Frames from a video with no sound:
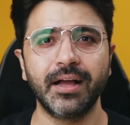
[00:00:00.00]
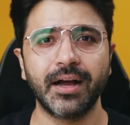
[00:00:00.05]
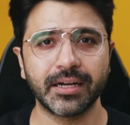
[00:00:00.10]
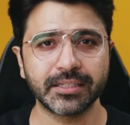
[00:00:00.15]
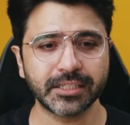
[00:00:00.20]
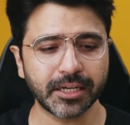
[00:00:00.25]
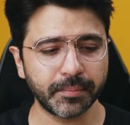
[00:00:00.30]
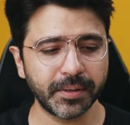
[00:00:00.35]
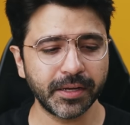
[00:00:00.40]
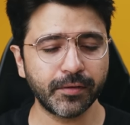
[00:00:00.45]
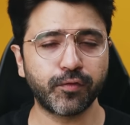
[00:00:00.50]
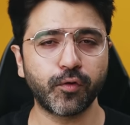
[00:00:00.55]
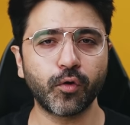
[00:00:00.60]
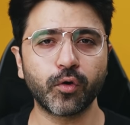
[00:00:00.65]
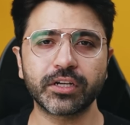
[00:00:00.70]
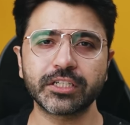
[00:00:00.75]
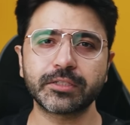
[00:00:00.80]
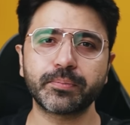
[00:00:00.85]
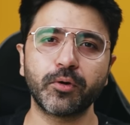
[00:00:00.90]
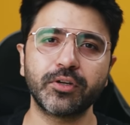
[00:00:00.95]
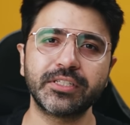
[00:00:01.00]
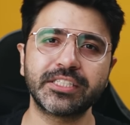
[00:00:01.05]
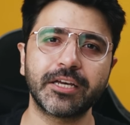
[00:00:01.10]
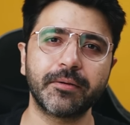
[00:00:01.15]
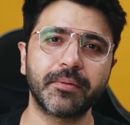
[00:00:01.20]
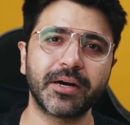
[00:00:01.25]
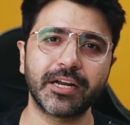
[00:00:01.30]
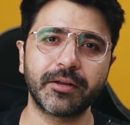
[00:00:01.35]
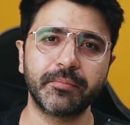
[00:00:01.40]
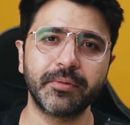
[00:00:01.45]
अच्छा अब एक फोकस पॉइंट्स
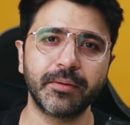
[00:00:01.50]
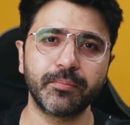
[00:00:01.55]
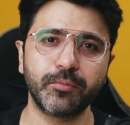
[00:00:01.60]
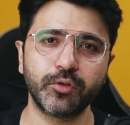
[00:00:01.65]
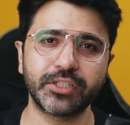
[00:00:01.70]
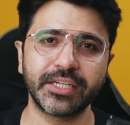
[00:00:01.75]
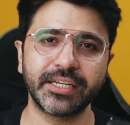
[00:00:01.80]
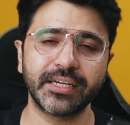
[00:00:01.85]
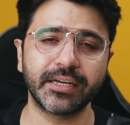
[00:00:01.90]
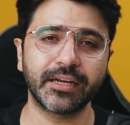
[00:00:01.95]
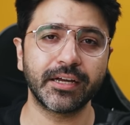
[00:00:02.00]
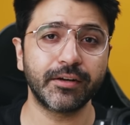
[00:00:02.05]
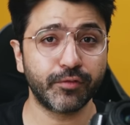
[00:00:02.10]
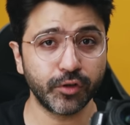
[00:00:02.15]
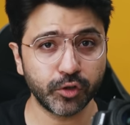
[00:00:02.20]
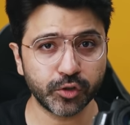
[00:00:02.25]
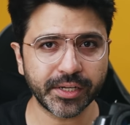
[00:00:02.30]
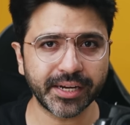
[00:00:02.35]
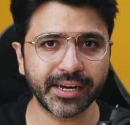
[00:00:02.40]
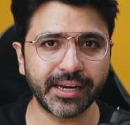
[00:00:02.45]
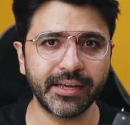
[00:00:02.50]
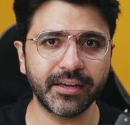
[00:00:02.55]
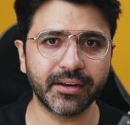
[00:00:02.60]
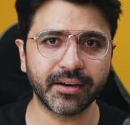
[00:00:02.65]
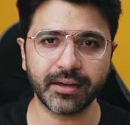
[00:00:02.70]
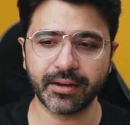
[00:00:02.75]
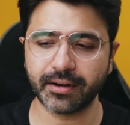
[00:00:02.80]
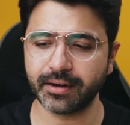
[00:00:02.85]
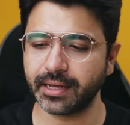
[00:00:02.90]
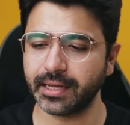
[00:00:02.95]
के बारे में मुझे कंफ्यूजन क्लियर
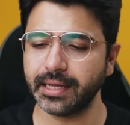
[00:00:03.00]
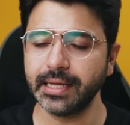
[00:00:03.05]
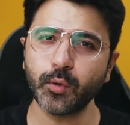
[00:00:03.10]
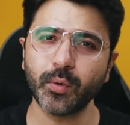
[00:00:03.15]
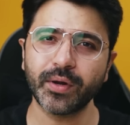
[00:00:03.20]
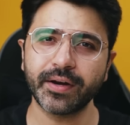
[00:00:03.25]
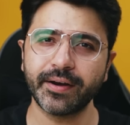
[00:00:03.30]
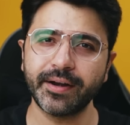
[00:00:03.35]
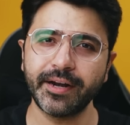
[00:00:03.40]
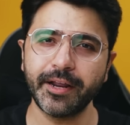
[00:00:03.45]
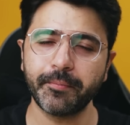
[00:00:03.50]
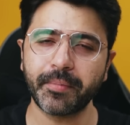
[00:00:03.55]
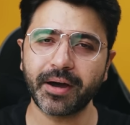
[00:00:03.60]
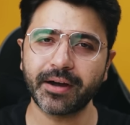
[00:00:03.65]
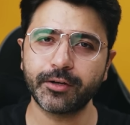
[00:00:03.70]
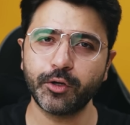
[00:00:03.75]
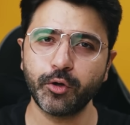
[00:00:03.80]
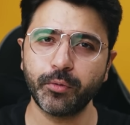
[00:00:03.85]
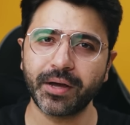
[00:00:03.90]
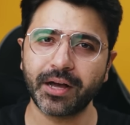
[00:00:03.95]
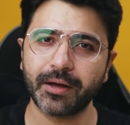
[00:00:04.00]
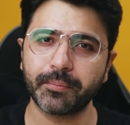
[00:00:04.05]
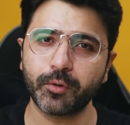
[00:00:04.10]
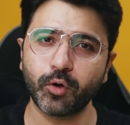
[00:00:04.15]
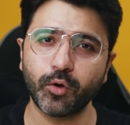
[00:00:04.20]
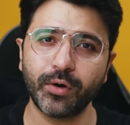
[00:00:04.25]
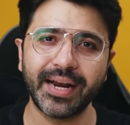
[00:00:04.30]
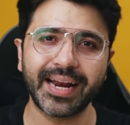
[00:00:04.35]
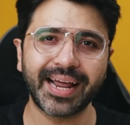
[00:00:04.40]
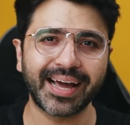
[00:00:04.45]
करना है टू हंड्रेड डी मार्क टू में
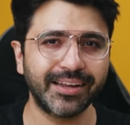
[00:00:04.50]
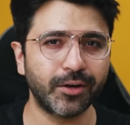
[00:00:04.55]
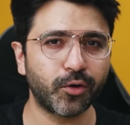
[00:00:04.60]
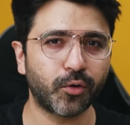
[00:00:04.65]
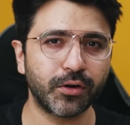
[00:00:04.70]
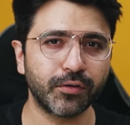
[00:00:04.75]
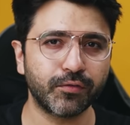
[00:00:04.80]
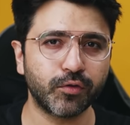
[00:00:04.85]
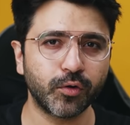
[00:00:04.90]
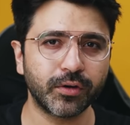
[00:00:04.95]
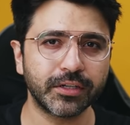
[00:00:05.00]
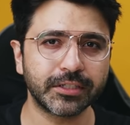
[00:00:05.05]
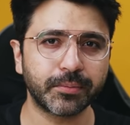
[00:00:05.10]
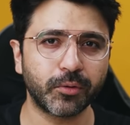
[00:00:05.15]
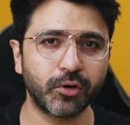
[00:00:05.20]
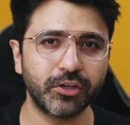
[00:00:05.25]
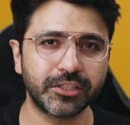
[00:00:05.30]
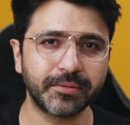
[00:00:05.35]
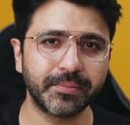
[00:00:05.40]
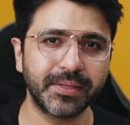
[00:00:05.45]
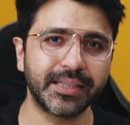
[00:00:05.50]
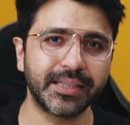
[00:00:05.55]
आपको नाइन आउट ऑफ फोकस पॉइंट्स